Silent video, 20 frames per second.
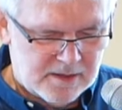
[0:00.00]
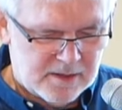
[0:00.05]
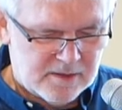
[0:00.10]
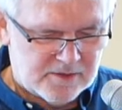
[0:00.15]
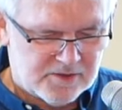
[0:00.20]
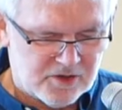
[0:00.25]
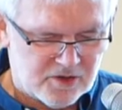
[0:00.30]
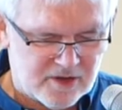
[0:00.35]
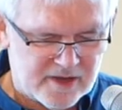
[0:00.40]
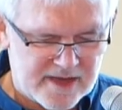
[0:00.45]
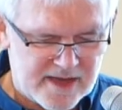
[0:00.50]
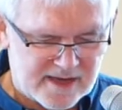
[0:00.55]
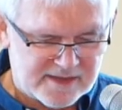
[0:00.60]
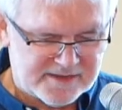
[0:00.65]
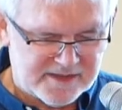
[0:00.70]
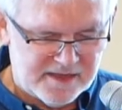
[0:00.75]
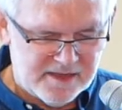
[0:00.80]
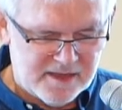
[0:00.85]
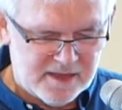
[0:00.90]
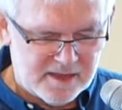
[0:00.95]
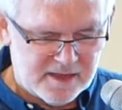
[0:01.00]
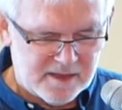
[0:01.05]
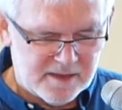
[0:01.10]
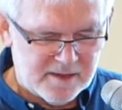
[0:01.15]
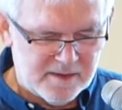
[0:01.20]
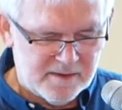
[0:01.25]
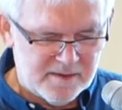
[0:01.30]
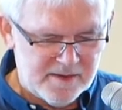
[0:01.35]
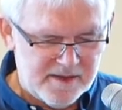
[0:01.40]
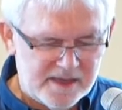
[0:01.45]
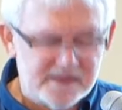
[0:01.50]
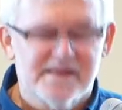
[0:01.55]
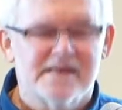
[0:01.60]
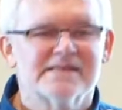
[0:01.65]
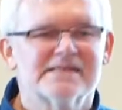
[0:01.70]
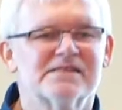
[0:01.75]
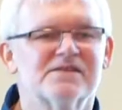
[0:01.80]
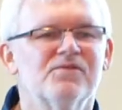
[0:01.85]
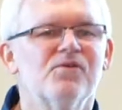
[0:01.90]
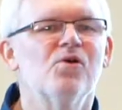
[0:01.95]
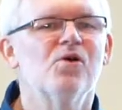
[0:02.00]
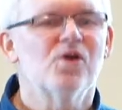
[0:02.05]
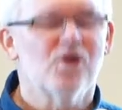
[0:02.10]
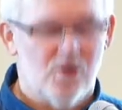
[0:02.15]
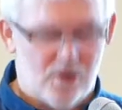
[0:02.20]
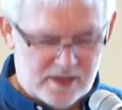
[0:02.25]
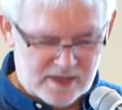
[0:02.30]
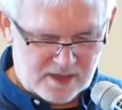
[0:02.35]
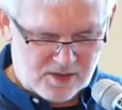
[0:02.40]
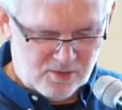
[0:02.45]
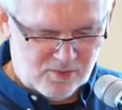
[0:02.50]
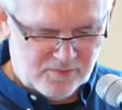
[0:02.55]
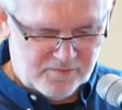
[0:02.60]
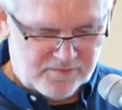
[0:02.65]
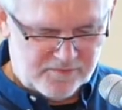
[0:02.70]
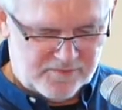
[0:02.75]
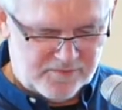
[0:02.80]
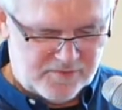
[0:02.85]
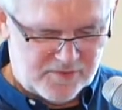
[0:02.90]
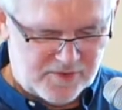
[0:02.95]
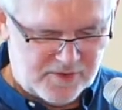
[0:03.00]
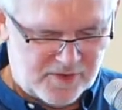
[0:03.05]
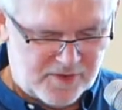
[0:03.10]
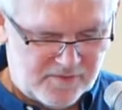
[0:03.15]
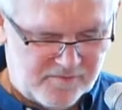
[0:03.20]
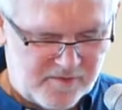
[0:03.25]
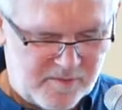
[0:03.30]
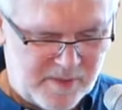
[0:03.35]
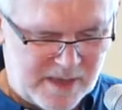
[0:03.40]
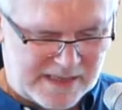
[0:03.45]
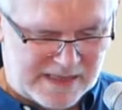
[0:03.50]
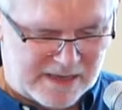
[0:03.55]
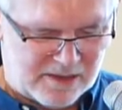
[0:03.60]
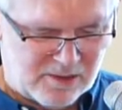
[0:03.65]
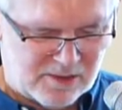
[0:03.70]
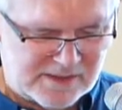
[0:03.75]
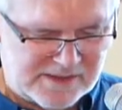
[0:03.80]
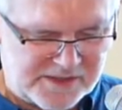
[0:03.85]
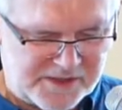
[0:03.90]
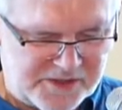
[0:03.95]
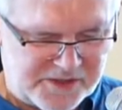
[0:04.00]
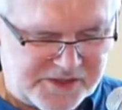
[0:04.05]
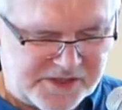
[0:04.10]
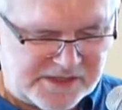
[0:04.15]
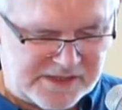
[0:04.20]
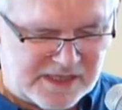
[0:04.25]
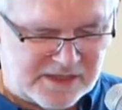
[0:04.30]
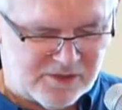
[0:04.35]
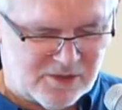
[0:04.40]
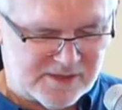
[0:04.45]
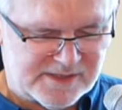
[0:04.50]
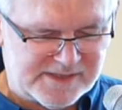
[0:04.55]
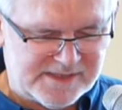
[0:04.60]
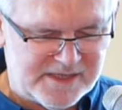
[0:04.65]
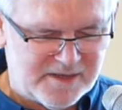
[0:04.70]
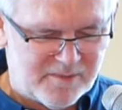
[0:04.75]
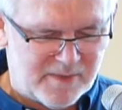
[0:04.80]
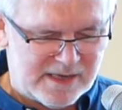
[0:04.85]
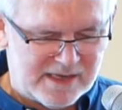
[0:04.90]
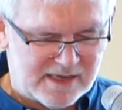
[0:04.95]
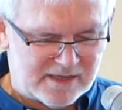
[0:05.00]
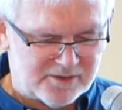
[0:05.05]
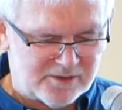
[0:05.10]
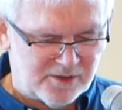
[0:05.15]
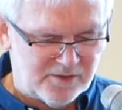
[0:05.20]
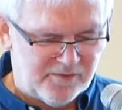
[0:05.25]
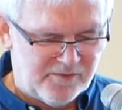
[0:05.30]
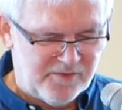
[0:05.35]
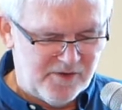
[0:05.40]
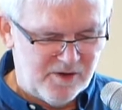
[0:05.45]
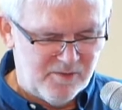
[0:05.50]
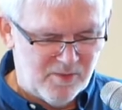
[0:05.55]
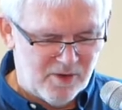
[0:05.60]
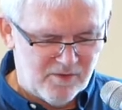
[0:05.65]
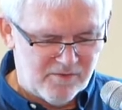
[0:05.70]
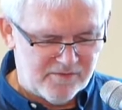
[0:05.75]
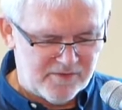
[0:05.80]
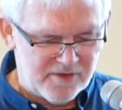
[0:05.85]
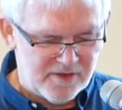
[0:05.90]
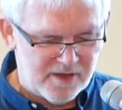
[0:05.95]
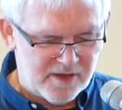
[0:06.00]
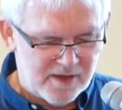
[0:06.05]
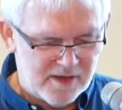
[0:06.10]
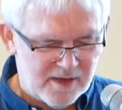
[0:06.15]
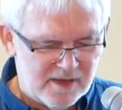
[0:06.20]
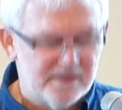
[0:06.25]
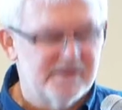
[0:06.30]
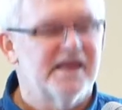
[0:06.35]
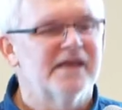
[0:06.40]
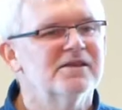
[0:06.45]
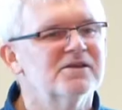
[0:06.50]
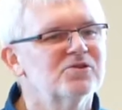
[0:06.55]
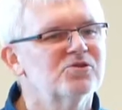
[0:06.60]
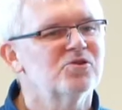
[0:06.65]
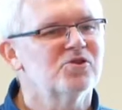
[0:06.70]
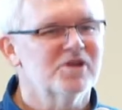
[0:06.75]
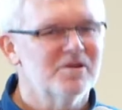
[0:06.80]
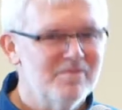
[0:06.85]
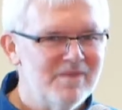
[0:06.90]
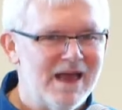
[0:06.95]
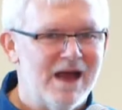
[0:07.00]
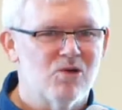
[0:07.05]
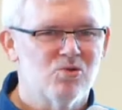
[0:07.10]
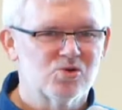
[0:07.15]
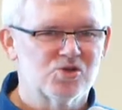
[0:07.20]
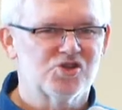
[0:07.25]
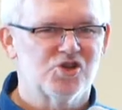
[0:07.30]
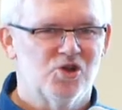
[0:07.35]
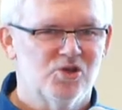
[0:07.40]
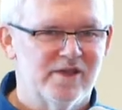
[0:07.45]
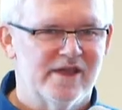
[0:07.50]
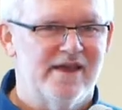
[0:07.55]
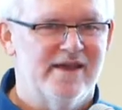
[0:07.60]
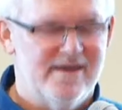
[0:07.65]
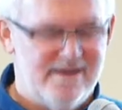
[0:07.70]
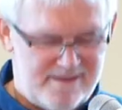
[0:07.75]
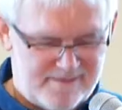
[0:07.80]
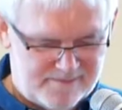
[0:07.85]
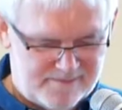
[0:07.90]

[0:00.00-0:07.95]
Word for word: Trochę jak ten jeden z dwóch kolegów wybierających się na nocny maraton filmowy, ten, który miał żonę,